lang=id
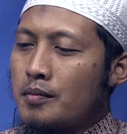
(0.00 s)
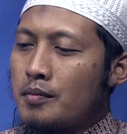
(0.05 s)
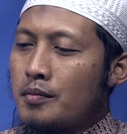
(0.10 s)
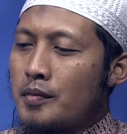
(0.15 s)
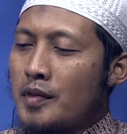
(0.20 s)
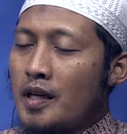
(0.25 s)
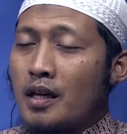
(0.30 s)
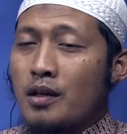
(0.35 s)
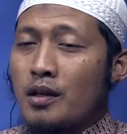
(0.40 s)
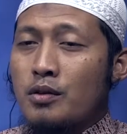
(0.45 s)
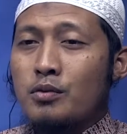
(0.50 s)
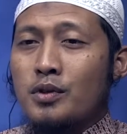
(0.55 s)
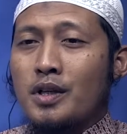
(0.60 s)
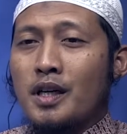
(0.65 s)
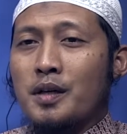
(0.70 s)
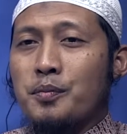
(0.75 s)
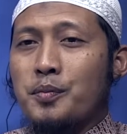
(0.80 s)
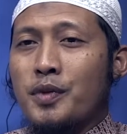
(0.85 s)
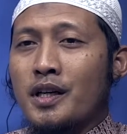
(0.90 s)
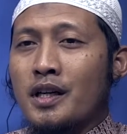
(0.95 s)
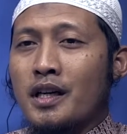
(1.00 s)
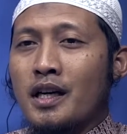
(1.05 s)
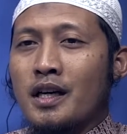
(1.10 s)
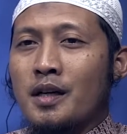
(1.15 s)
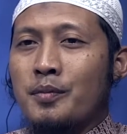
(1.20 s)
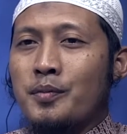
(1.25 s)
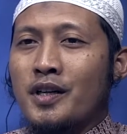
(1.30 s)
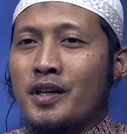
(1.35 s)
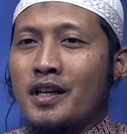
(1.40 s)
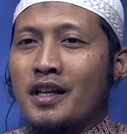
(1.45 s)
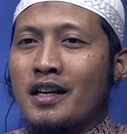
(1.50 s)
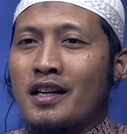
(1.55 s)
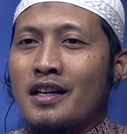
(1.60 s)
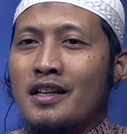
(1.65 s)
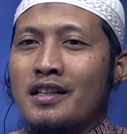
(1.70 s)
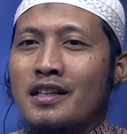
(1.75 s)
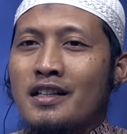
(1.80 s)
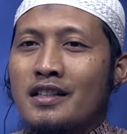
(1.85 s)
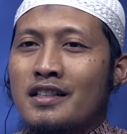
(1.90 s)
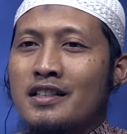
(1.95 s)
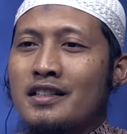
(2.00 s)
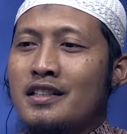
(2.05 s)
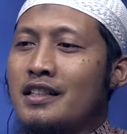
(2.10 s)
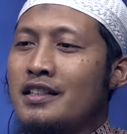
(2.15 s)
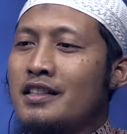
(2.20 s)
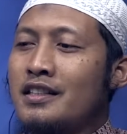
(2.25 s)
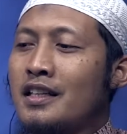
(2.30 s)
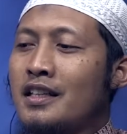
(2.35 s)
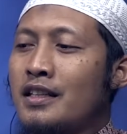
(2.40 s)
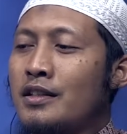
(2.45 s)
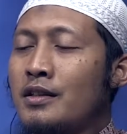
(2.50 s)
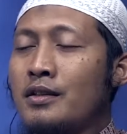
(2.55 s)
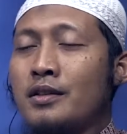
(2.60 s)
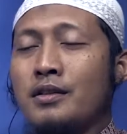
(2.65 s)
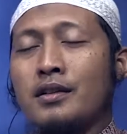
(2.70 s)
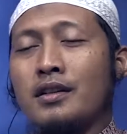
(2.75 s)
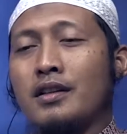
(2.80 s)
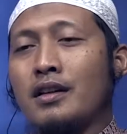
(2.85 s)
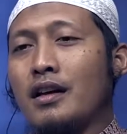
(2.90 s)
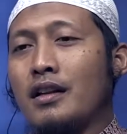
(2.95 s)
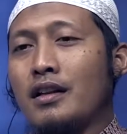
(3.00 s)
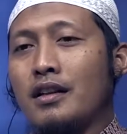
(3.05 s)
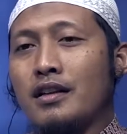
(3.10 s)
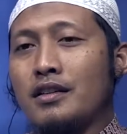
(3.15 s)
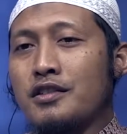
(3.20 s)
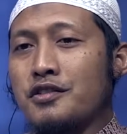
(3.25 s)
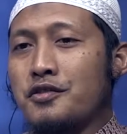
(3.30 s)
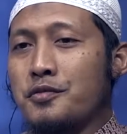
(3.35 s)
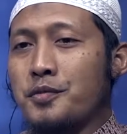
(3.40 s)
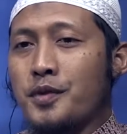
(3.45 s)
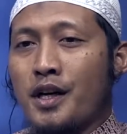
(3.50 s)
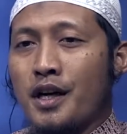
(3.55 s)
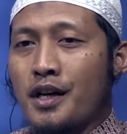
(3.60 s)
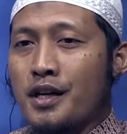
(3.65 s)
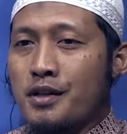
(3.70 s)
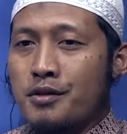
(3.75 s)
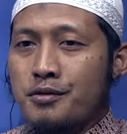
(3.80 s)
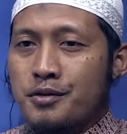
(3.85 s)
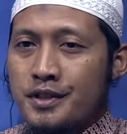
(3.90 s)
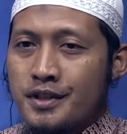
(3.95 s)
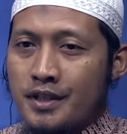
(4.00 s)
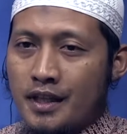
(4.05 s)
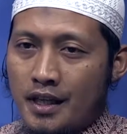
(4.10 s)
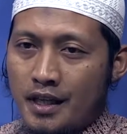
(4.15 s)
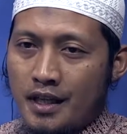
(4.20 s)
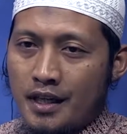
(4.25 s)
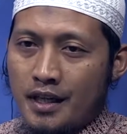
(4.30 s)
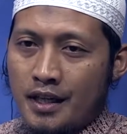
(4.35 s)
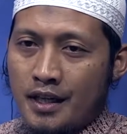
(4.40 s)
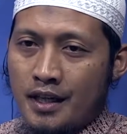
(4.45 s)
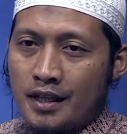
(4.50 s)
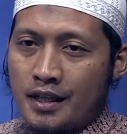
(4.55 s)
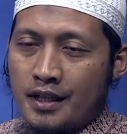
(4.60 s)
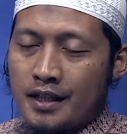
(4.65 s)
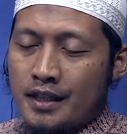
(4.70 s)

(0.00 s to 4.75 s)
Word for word: melakukan perkara-perkara yang tidak diredai oleh Allah Subhanahu wa taala.